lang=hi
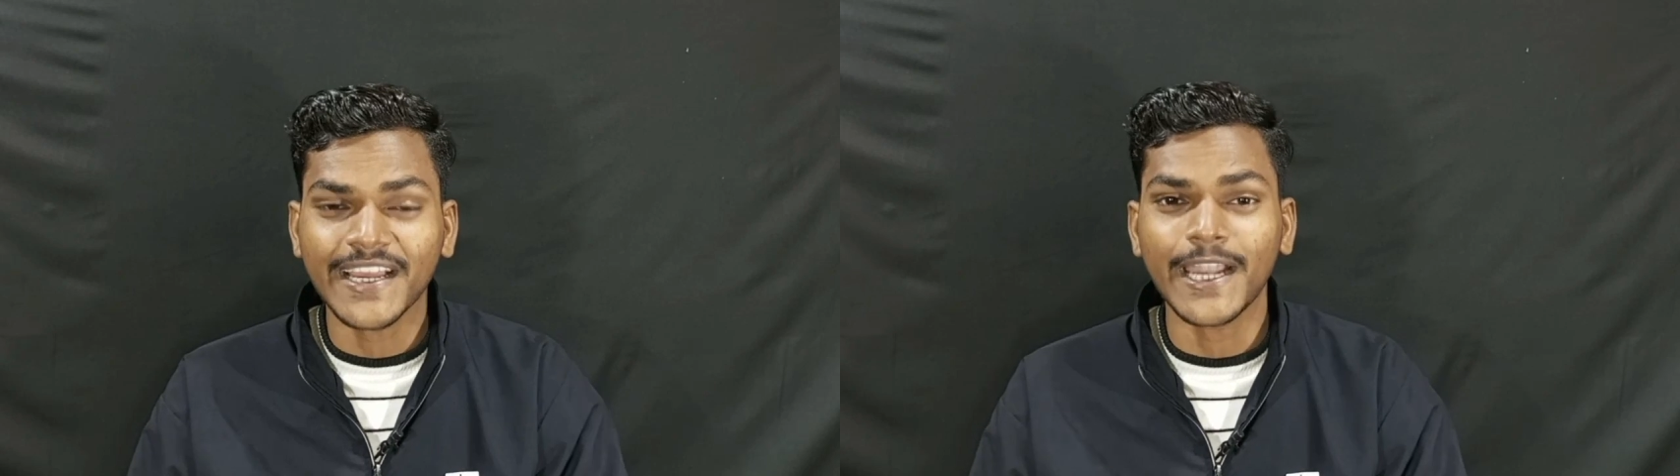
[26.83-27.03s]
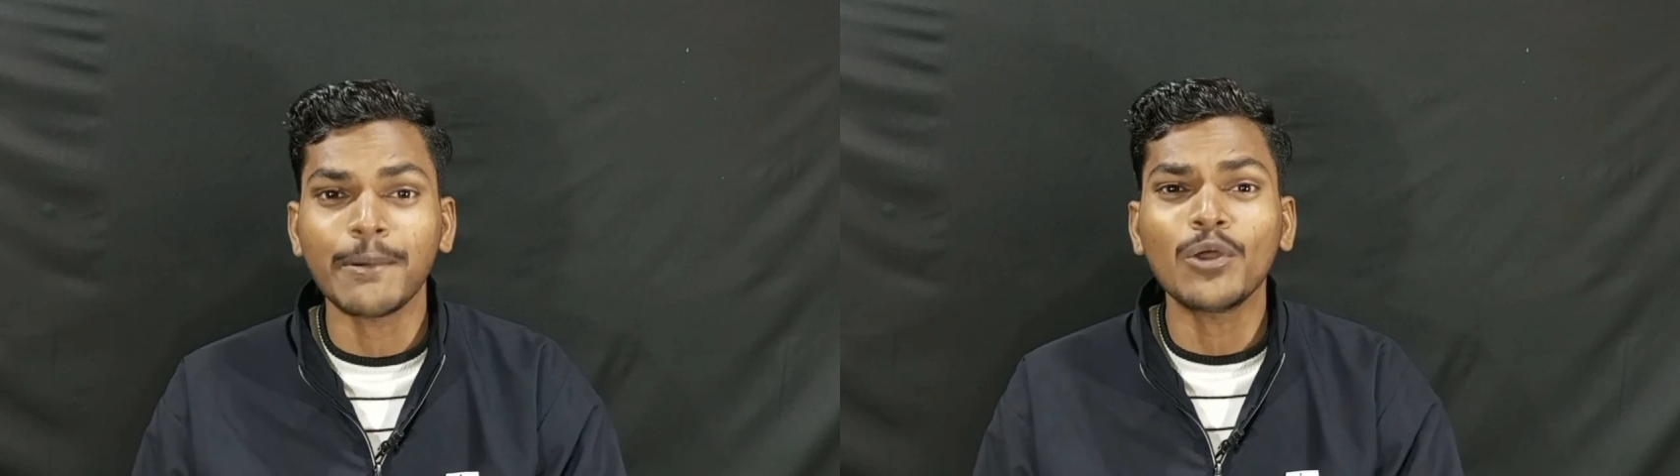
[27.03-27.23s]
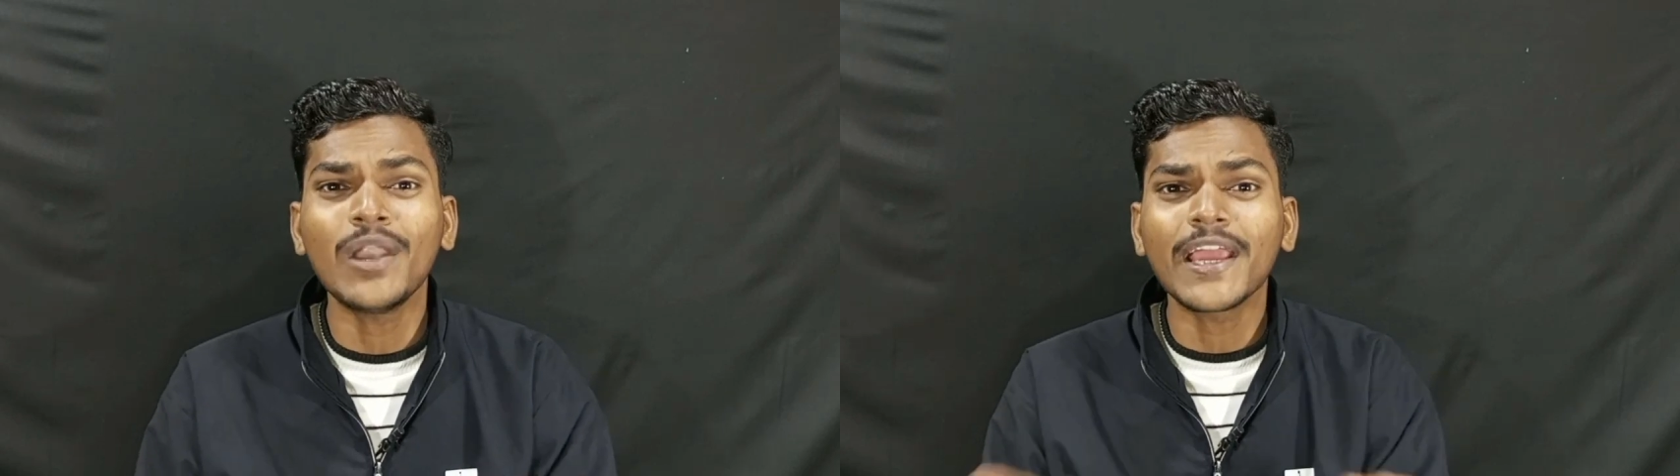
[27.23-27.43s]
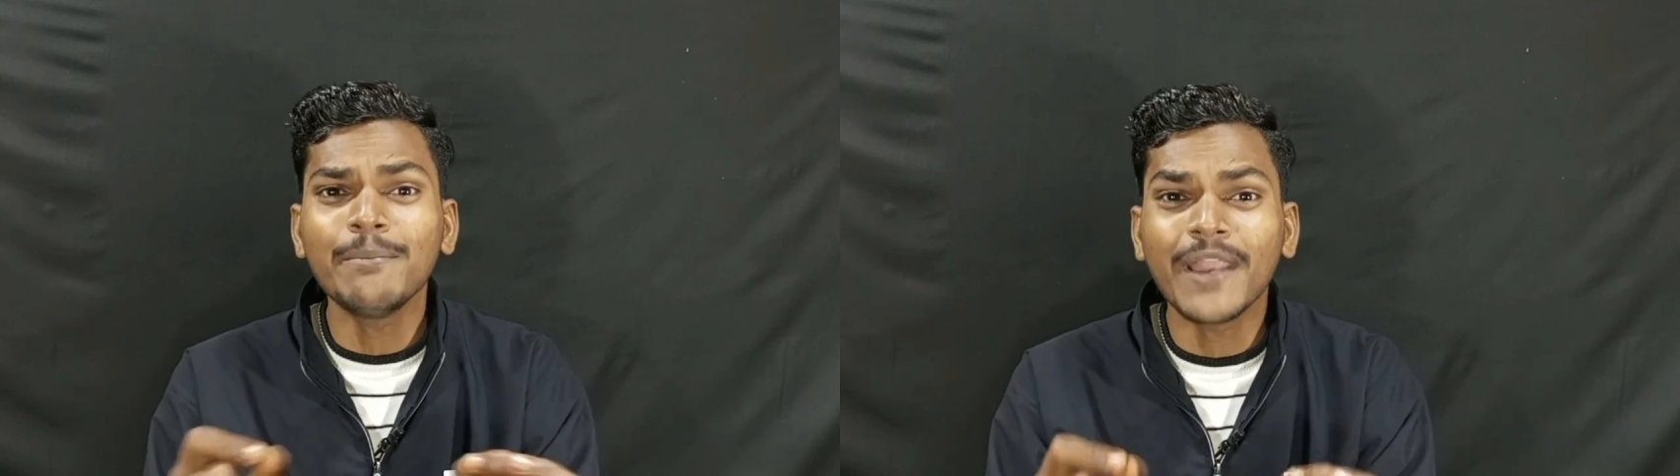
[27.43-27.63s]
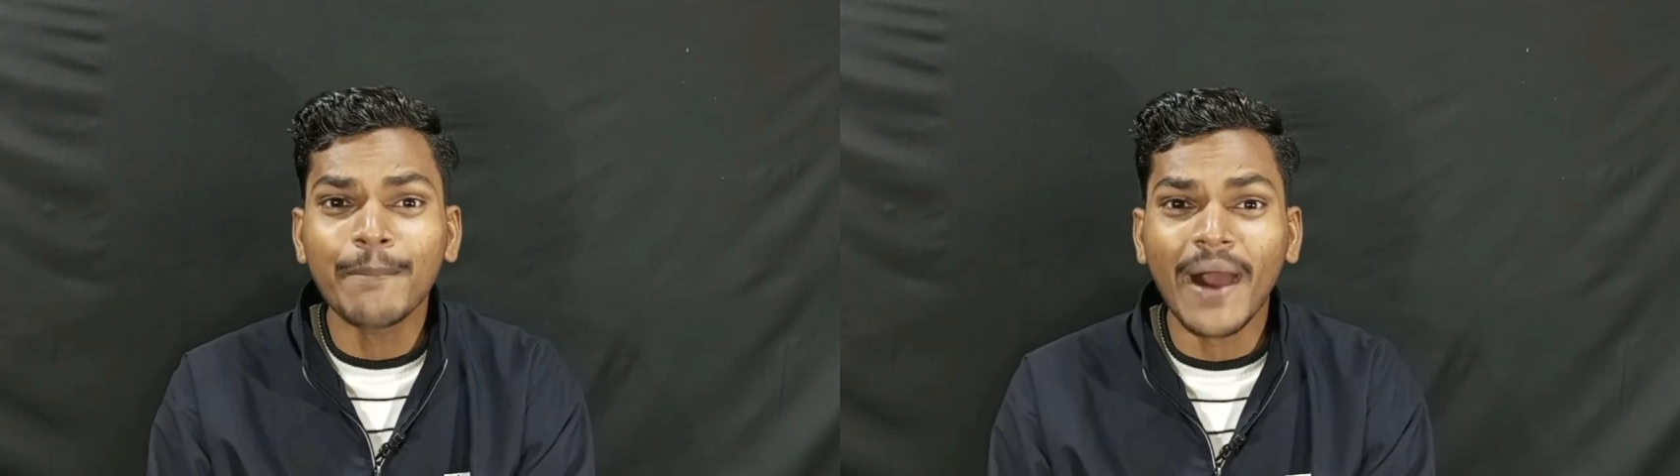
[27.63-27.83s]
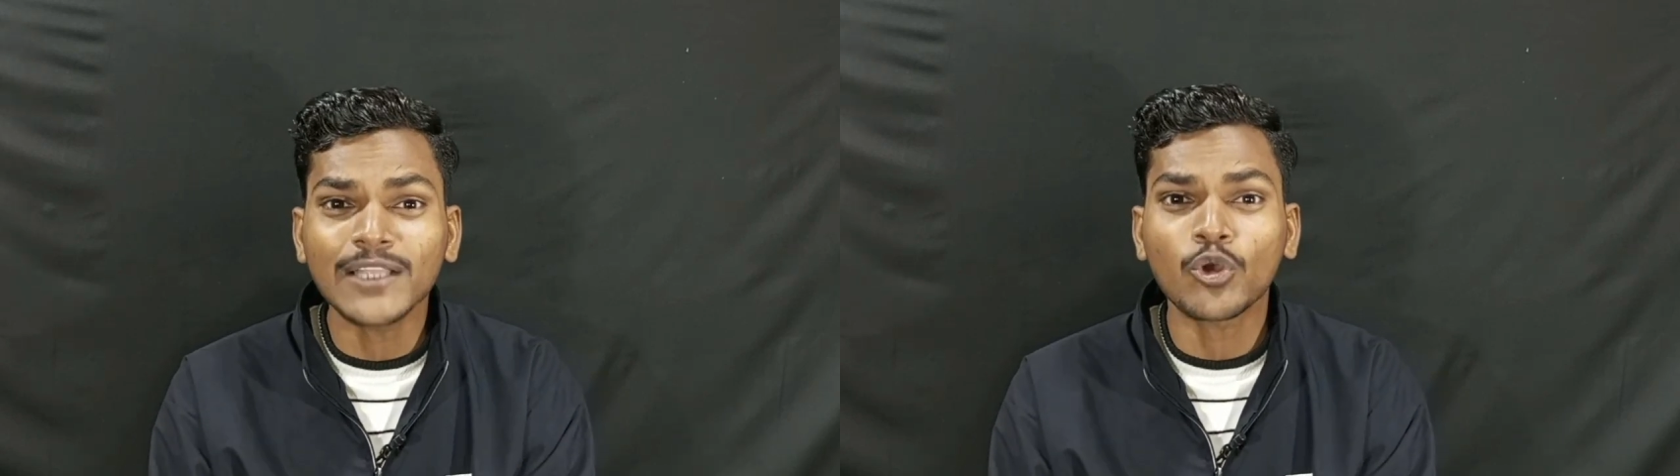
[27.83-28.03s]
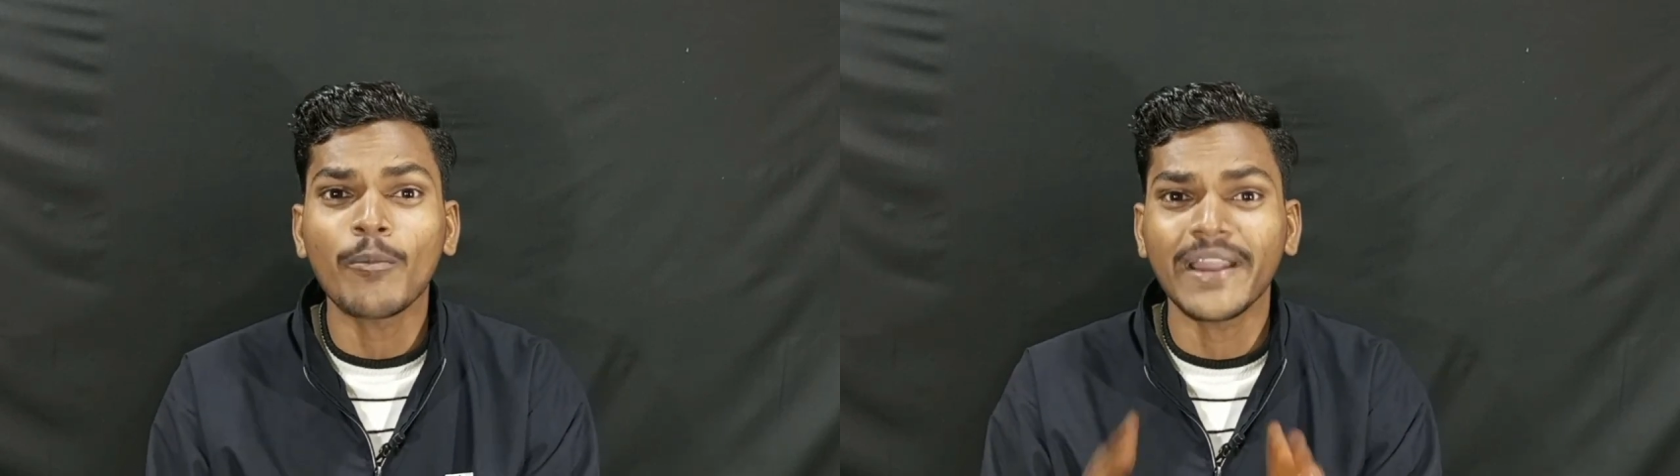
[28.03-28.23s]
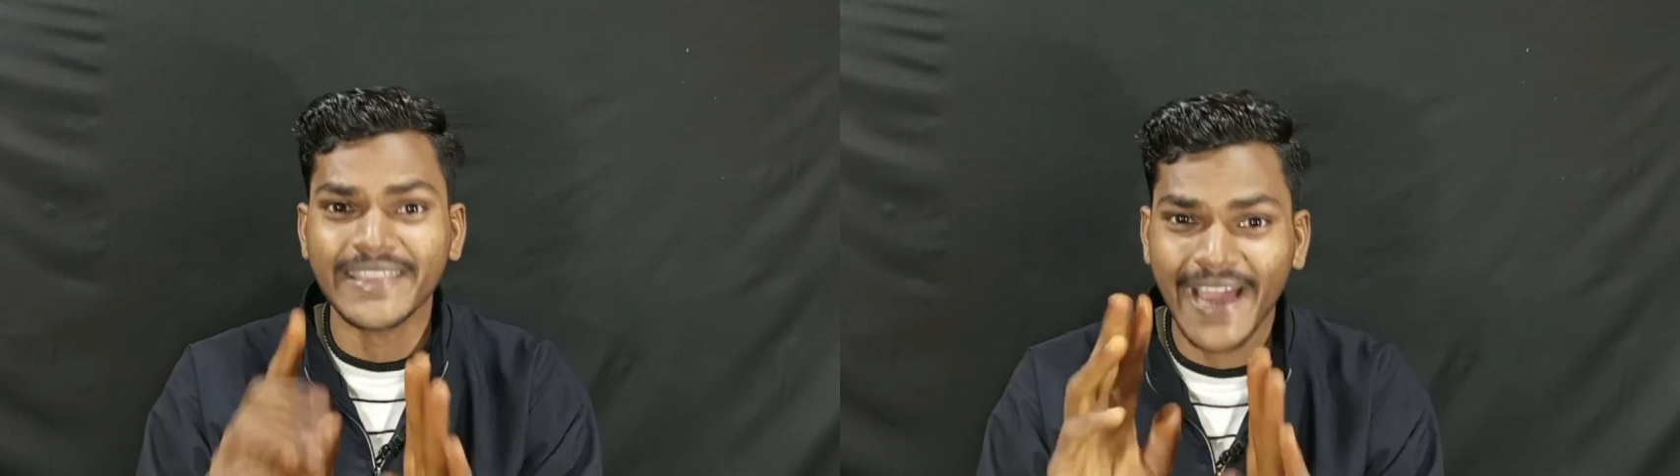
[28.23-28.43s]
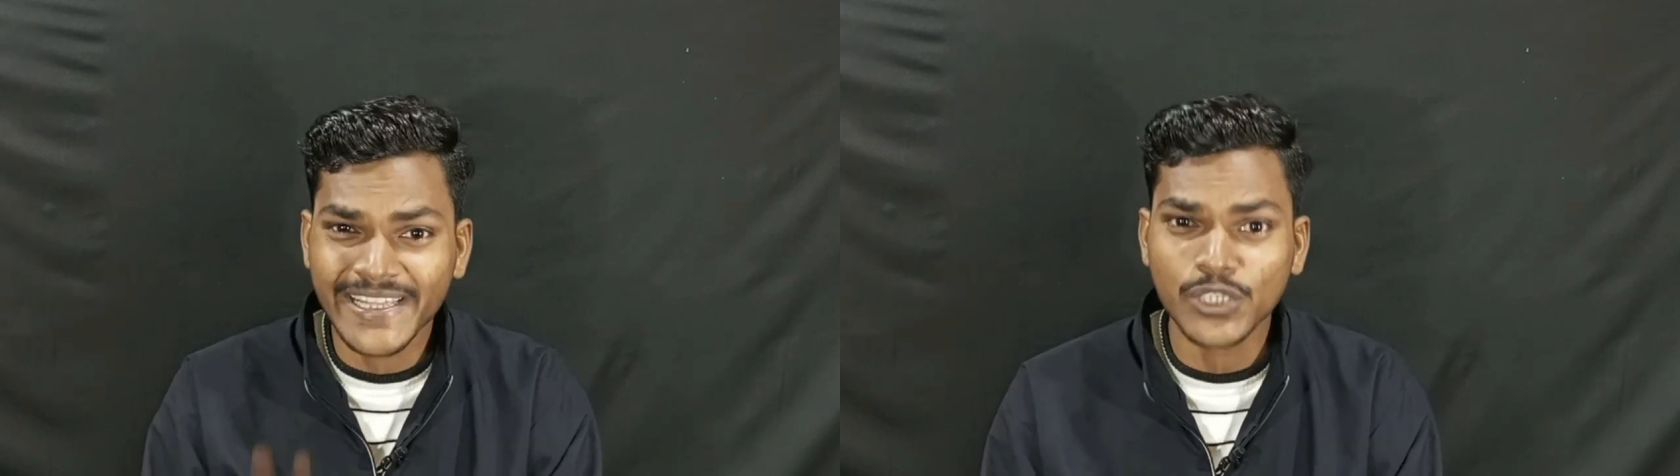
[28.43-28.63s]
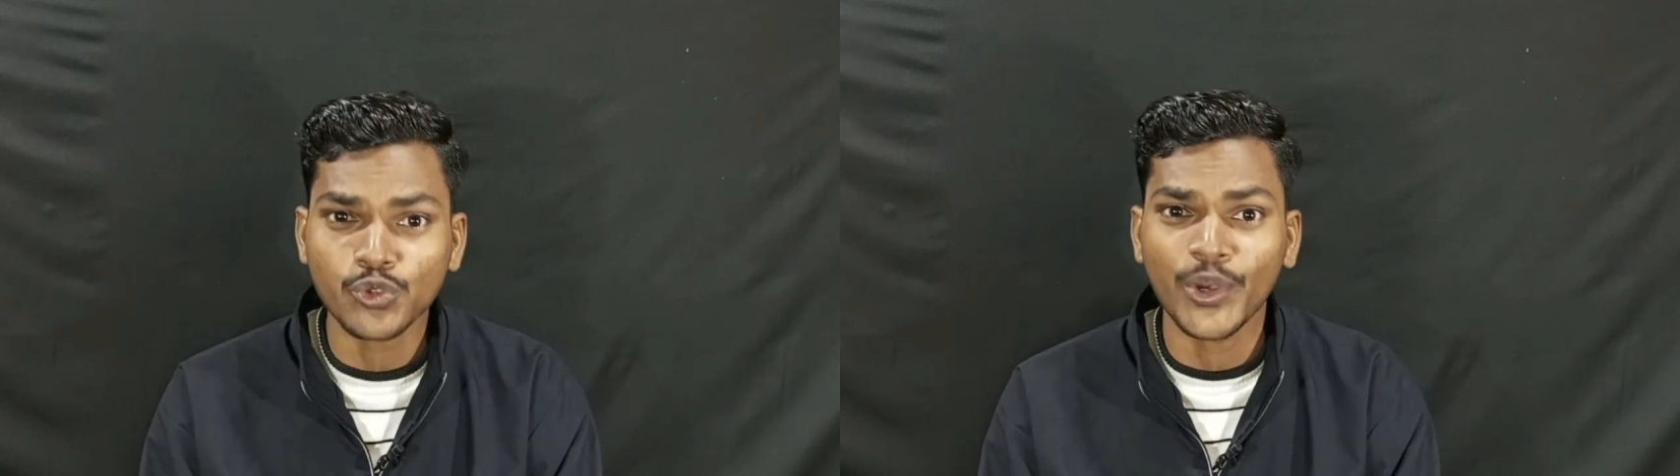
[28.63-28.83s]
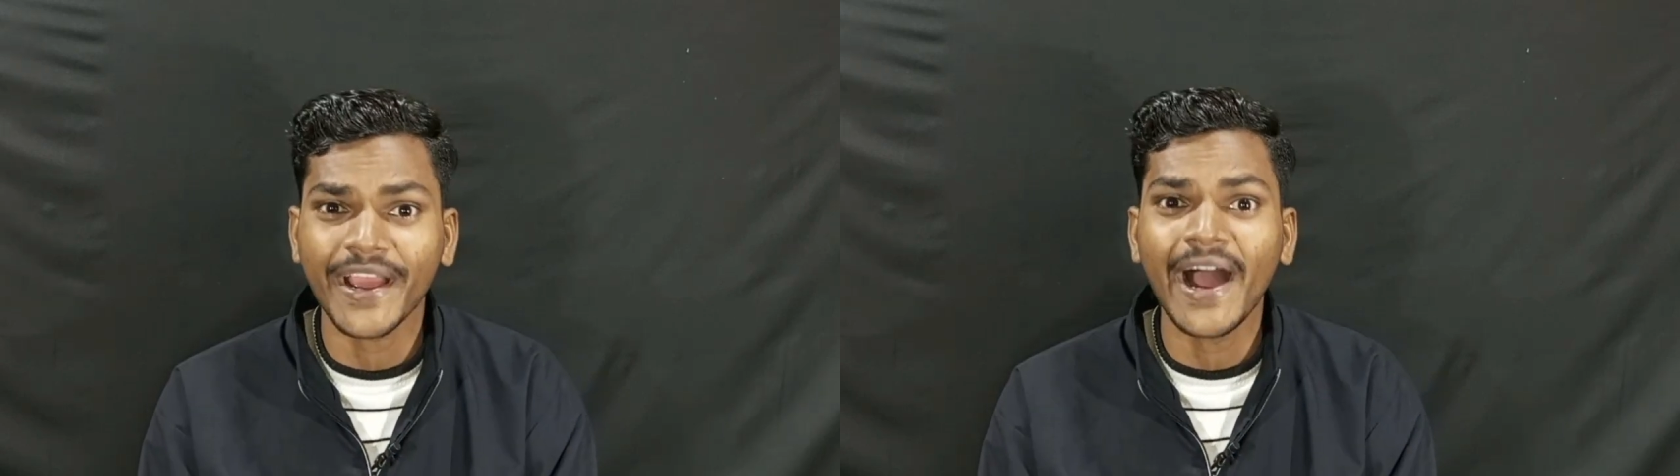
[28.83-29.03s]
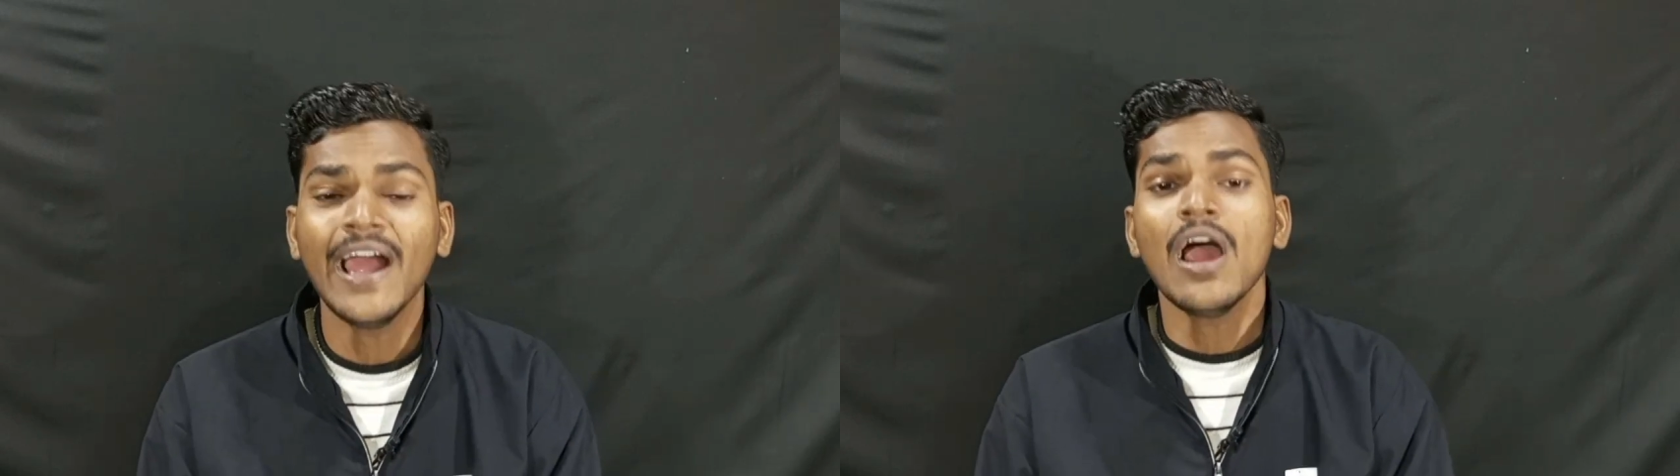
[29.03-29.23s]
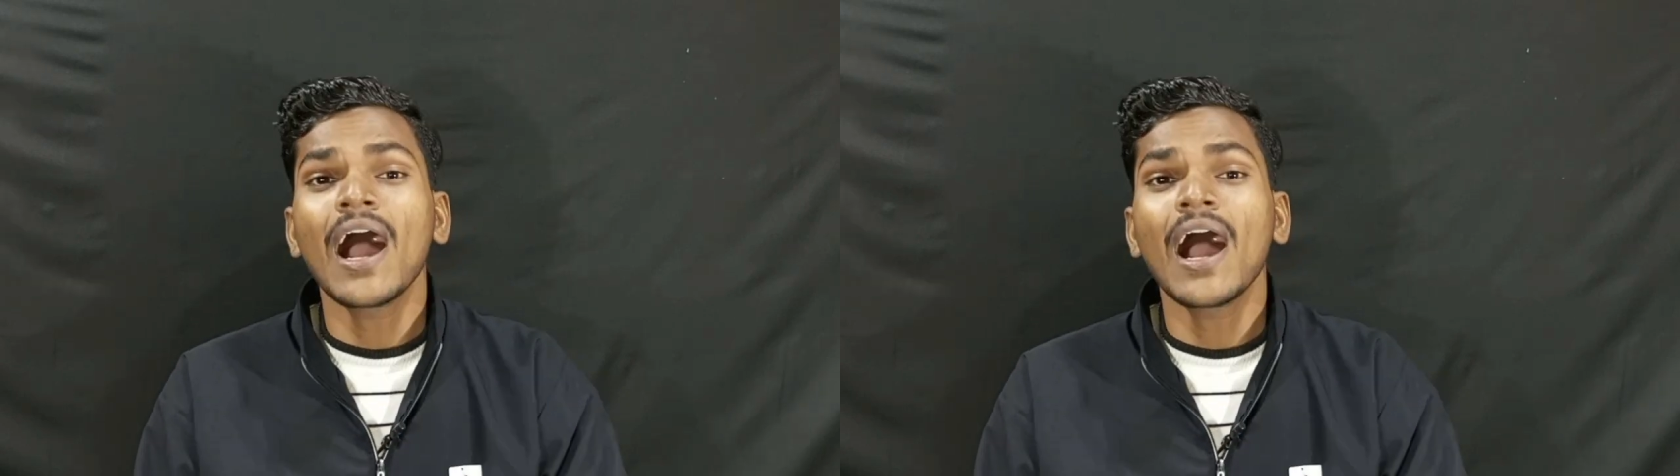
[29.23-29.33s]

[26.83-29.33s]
दिखाने वाला हूं लेकिन मेरी बात को बड़े ध्यान से सुनेगा